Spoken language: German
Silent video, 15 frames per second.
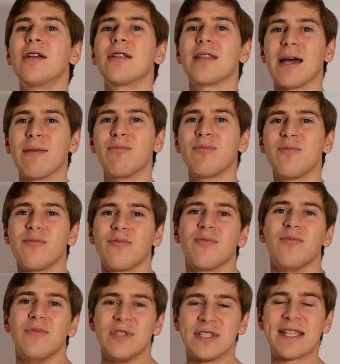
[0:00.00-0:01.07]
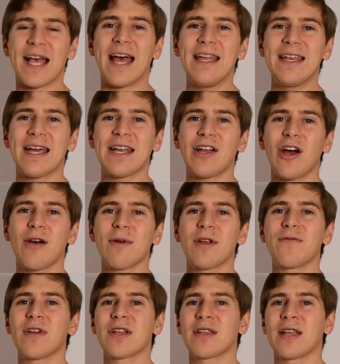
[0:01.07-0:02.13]
dann ist all deine Arbeit
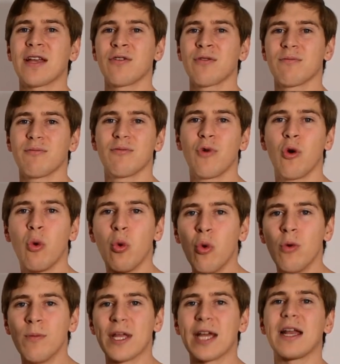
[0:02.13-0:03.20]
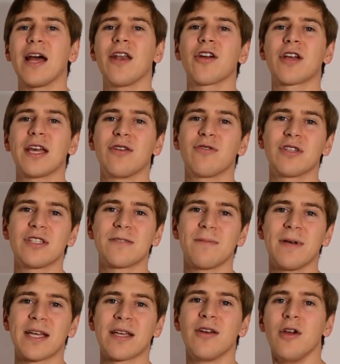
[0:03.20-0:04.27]
weg, dein Ruhm, deine Anerkennung ist
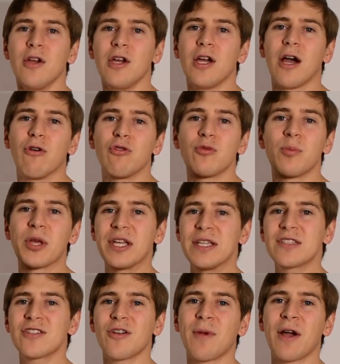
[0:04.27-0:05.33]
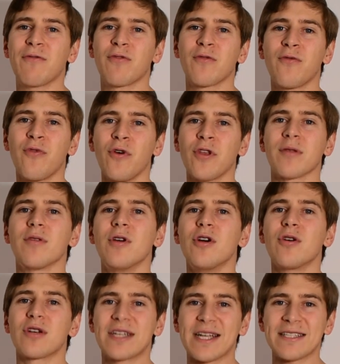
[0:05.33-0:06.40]
weg ja, und du beginnst nochmal von vorn.
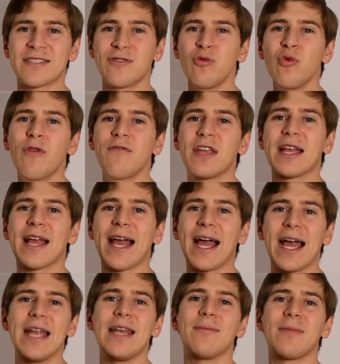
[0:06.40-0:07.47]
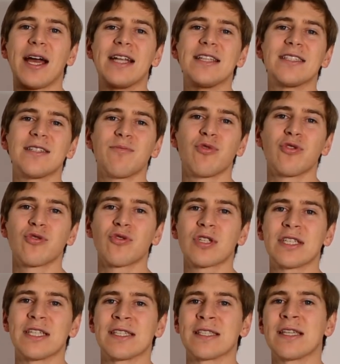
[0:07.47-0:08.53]
Und das nur wegen einem einzigen
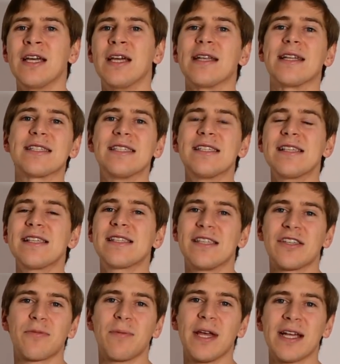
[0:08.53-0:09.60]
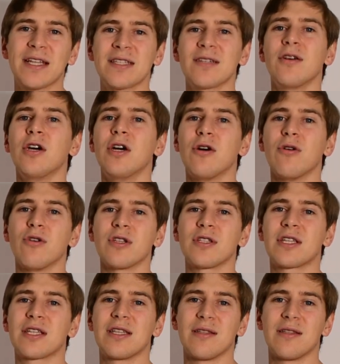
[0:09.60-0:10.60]
Produkttest. Das ist es nicht wert. Und